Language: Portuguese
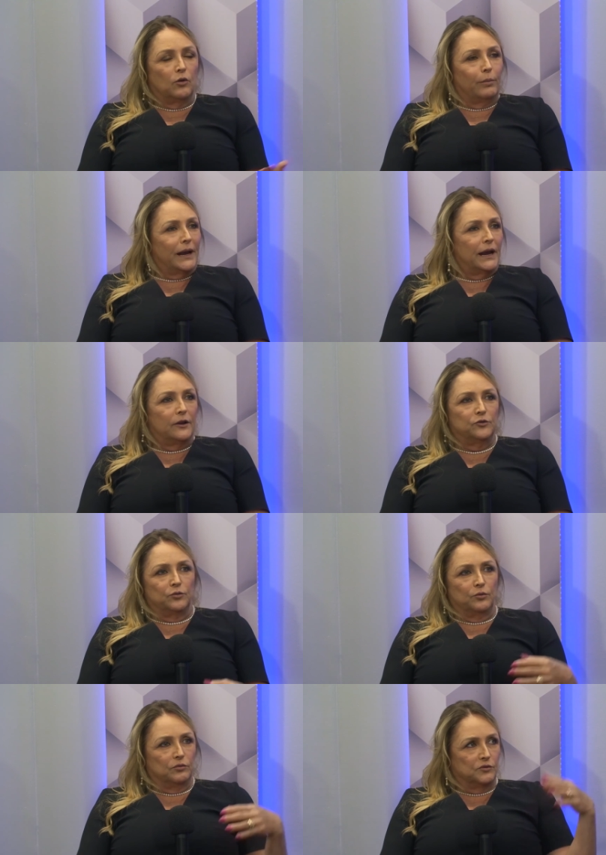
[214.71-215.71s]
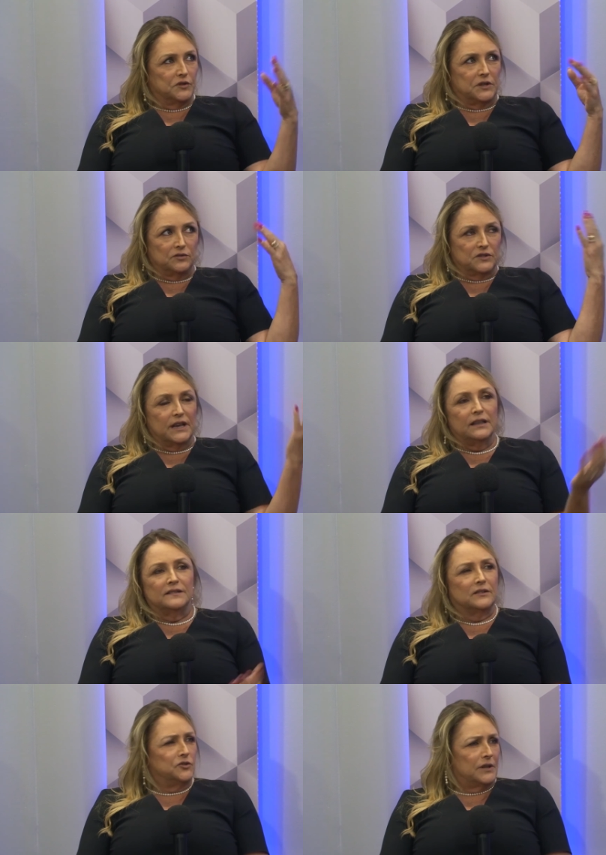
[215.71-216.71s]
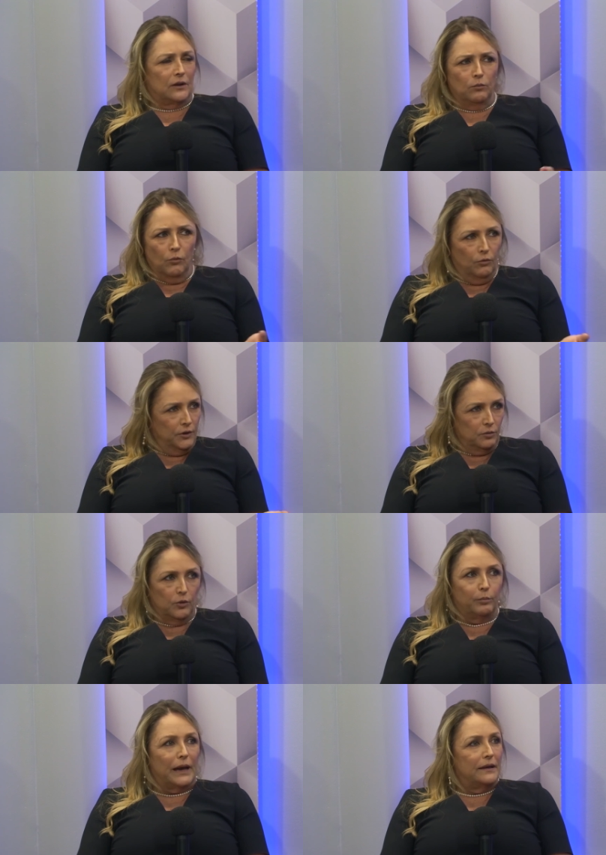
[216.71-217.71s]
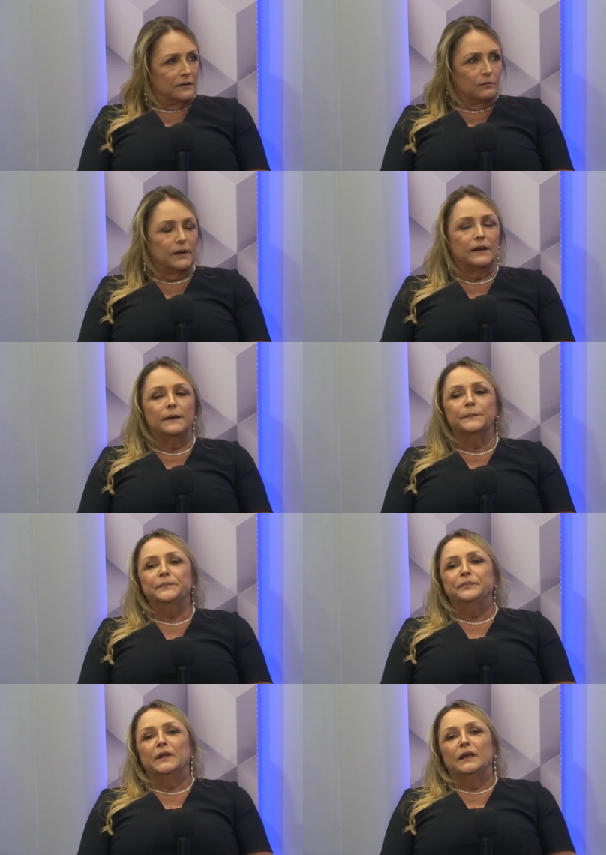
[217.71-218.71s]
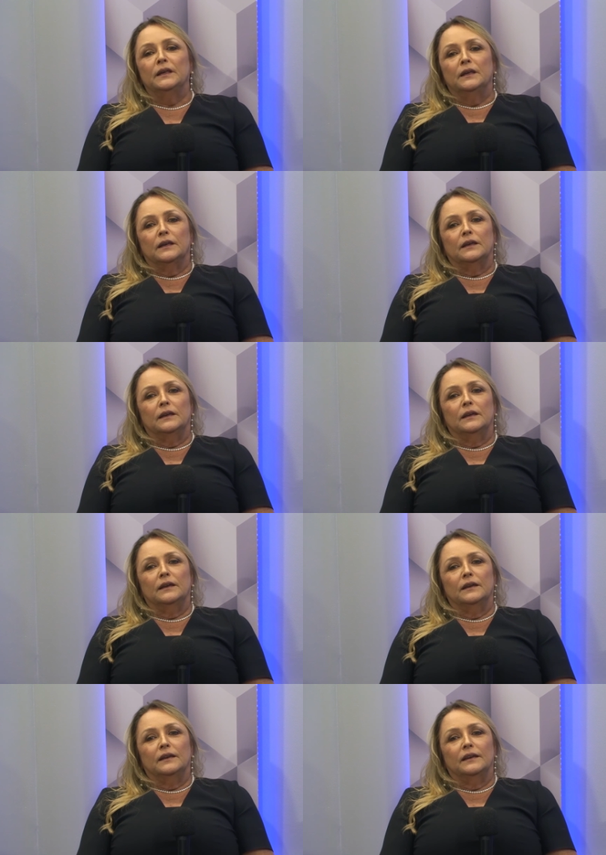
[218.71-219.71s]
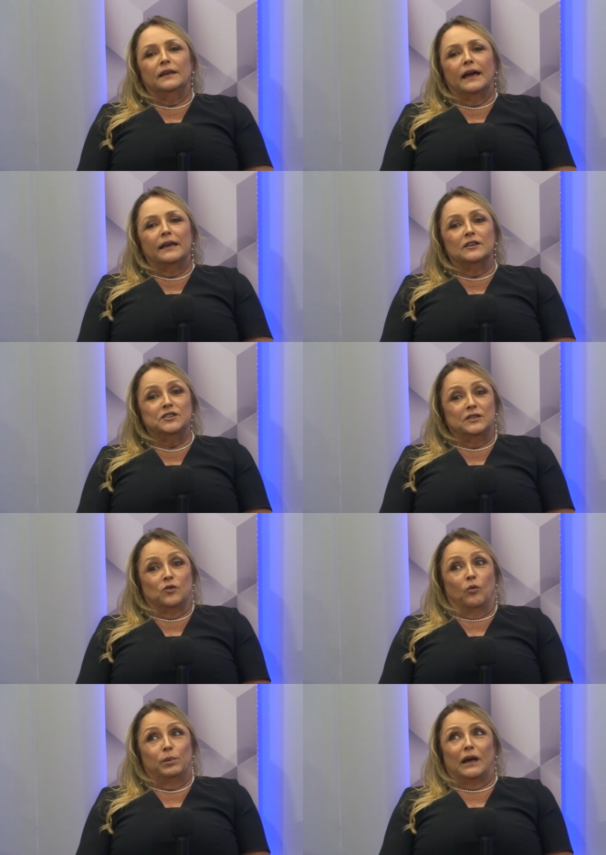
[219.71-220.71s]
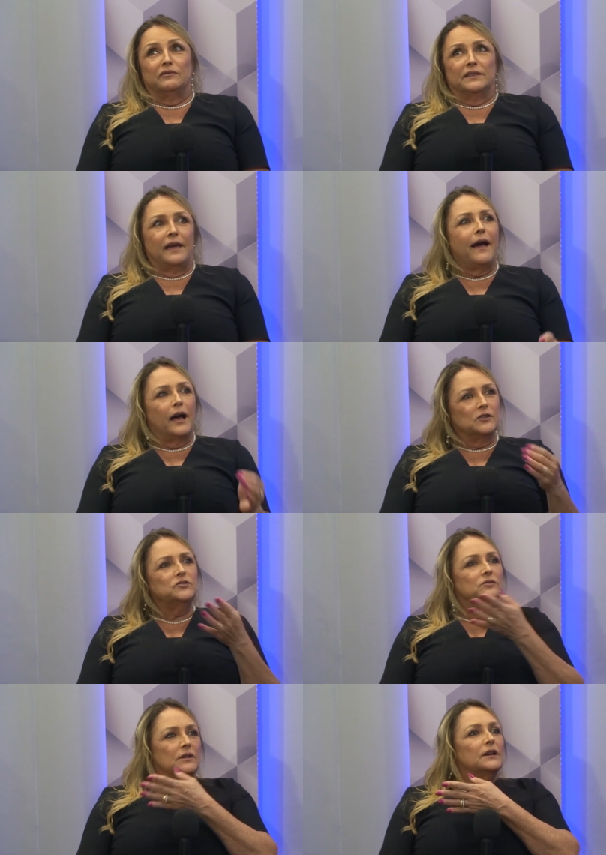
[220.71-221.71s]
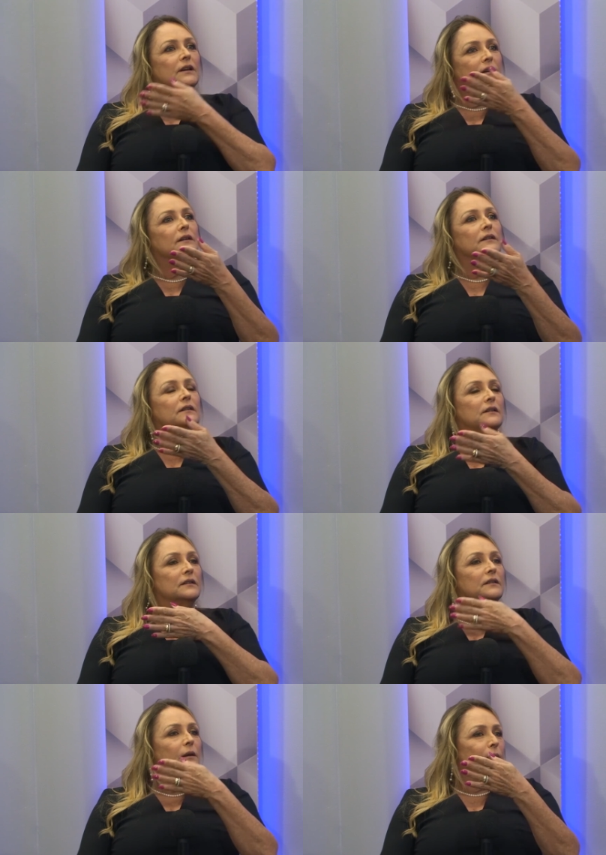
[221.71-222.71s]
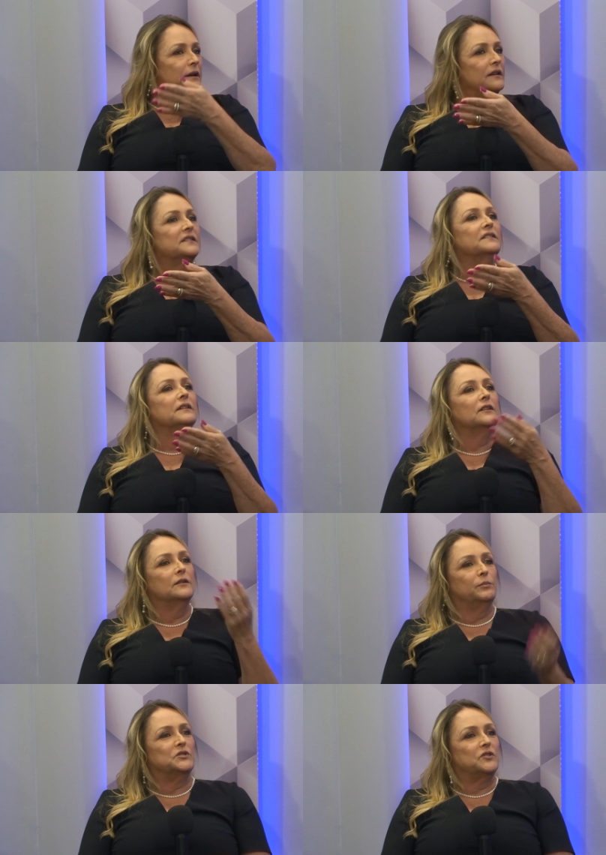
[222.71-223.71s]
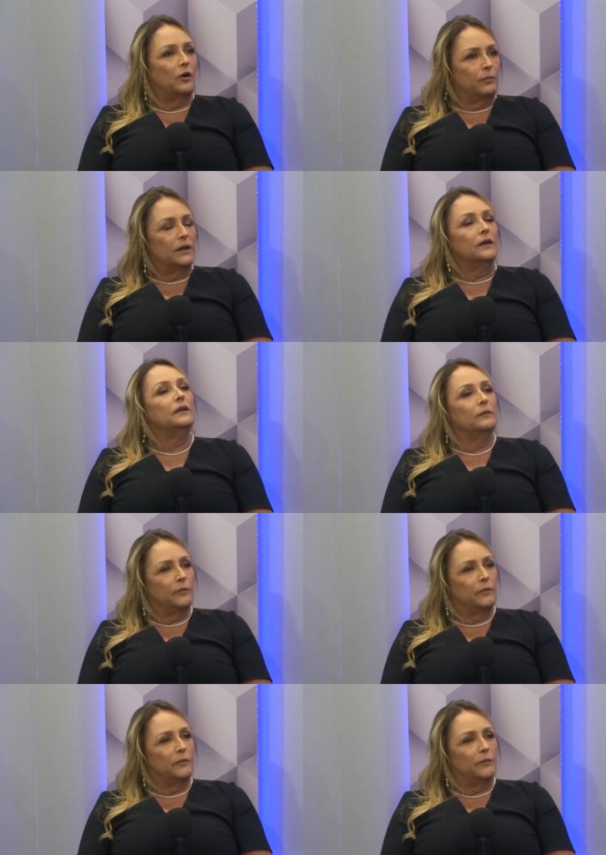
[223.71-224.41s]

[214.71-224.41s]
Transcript: o Roberto, os tios deles ajudaram muito, meu pai também. E, e aí a gente comprava até aço da, da Marquesã, o pessoal me, me, tá.